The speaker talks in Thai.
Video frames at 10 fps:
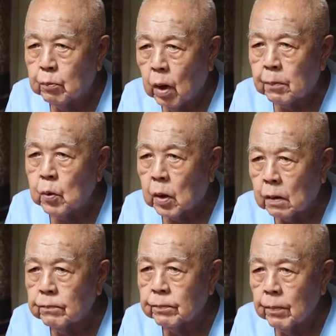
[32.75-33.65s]
พรรคพวก
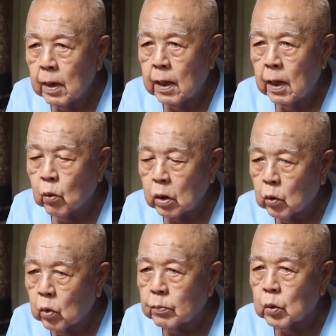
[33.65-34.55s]
และควร
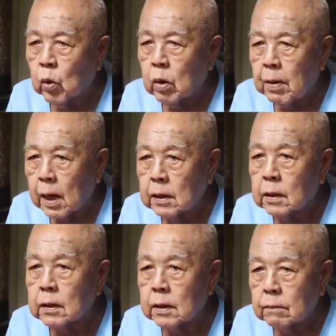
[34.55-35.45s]
จะรวมตัวกับพรรค
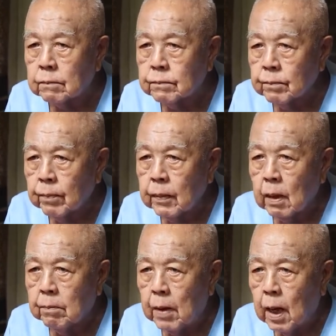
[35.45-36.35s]
อื่
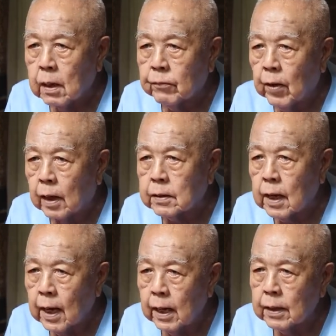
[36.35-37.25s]
นๆ แม้ฝ่าย
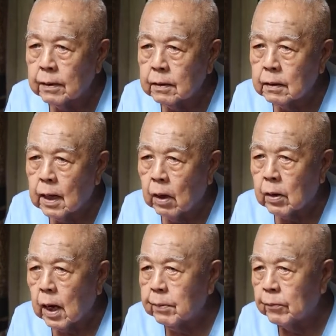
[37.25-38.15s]
ซ้ายก้า
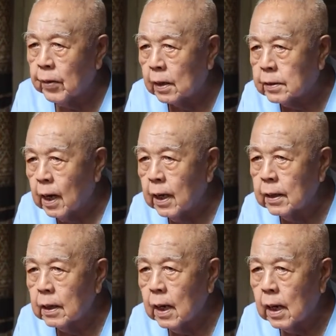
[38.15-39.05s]
วไกลเป็นฝ่ายซ้า
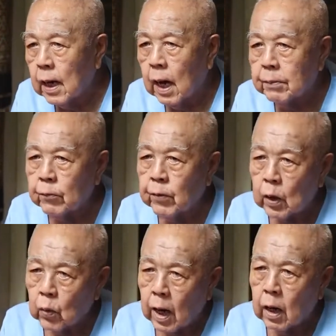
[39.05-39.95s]
ย กล้าเป็น
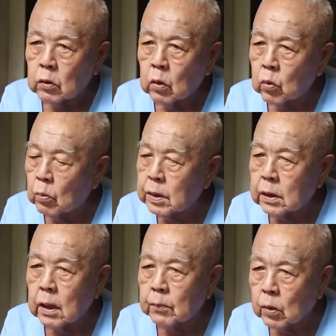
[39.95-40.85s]
ฝ่ายขวาก็ต้องร่วมมื
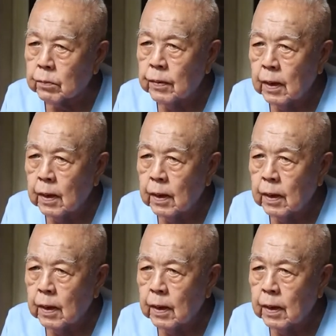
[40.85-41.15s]
อกันทั้งหมด